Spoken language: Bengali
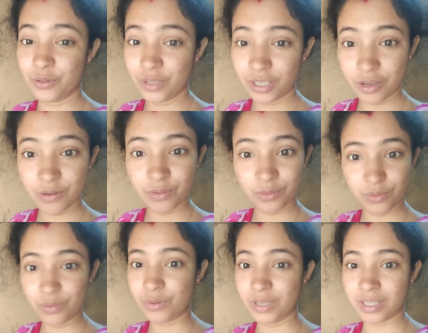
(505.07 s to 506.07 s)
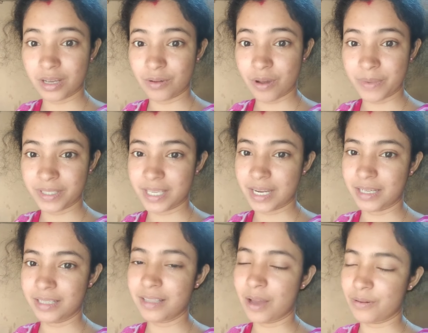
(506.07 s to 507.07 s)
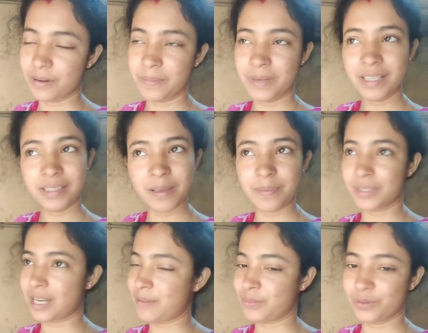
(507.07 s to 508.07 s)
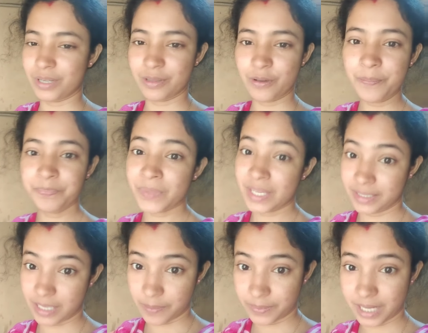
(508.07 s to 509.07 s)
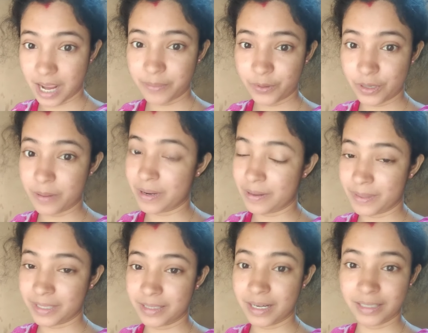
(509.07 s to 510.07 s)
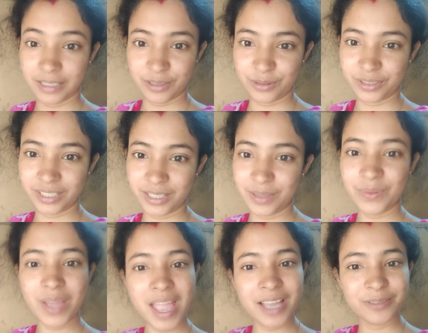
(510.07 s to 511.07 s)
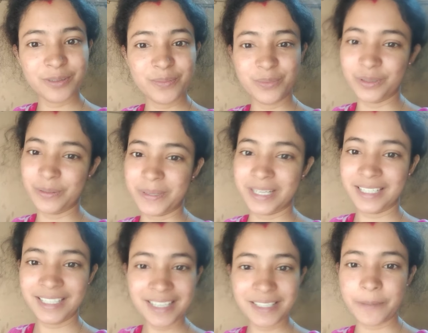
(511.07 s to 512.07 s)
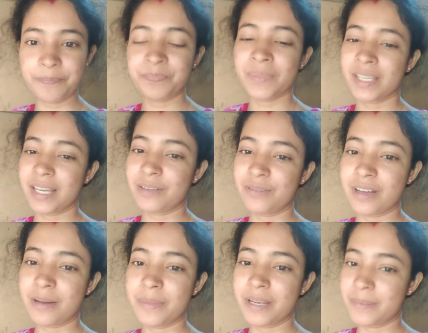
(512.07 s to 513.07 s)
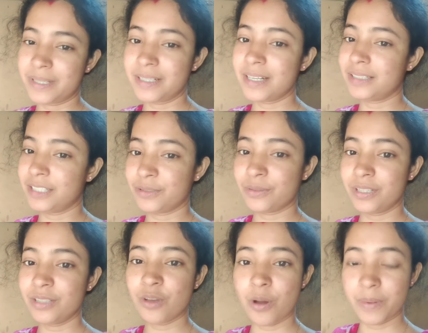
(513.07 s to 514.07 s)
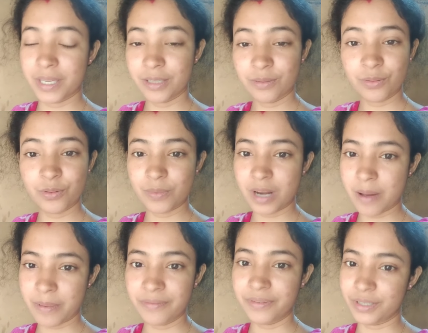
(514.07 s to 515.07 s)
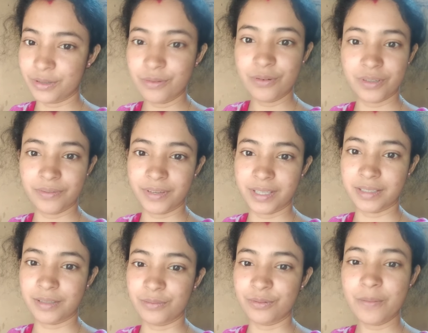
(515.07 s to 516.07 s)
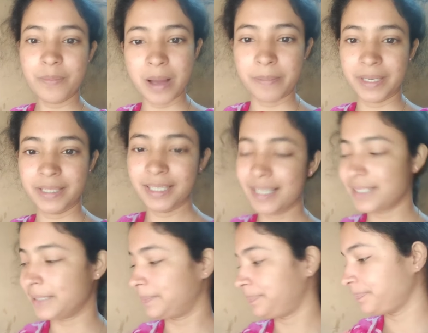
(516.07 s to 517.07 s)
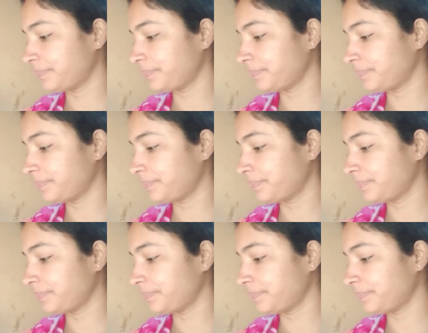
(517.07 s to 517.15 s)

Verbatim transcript: যদি কেউ নতুন হয়ে থাকো আমার চ্যানেলে তাহলে প্লিজ সাবস্ক্রাইব করে দিও সাবস্ক্রাইব করে বেল বাটনটা ক্লিক করতে কিন্তু একদম ভুলবে না ঠিক আছে কেননা বেল বাটনটা ক্লিক করলে তবেই কিন্তু তোমরা আমার ভিডিও নোটিফিকেশানগুলো পাবে ঠিক আছে